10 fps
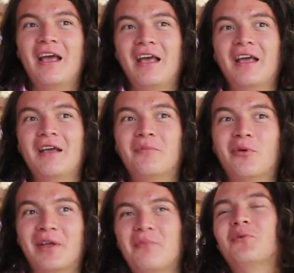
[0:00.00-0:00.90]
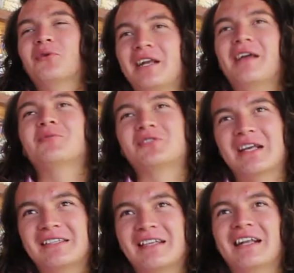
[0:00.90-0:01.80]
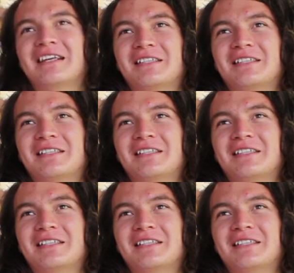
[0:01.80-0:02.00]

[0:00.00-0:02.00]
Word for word: eh, por qué podríamos acceder